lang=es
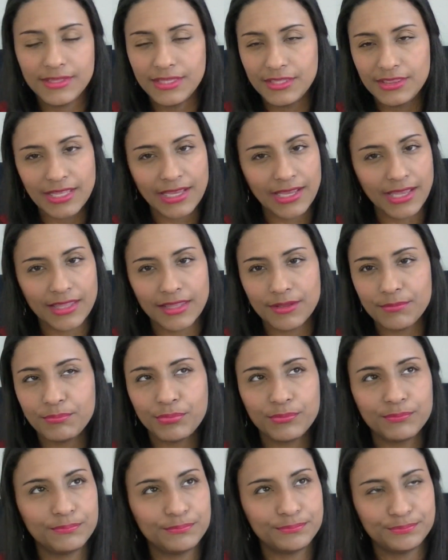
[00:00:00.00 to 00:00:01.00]
destacada,
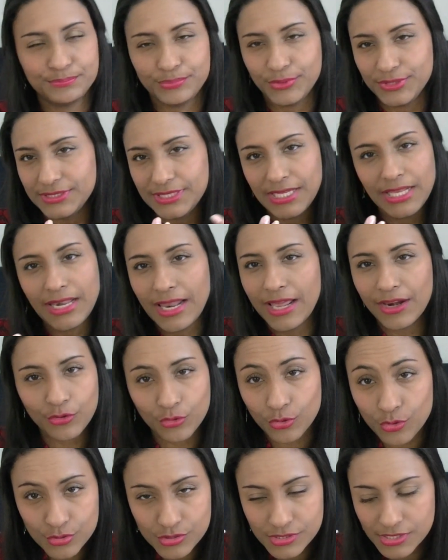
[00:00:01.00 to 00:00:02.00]
pues es la
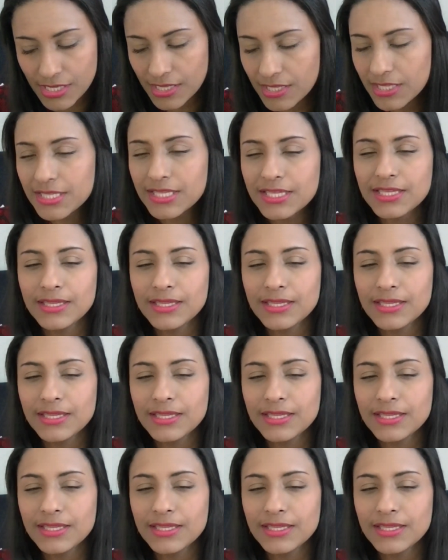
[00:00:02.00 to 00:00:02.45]
rosa,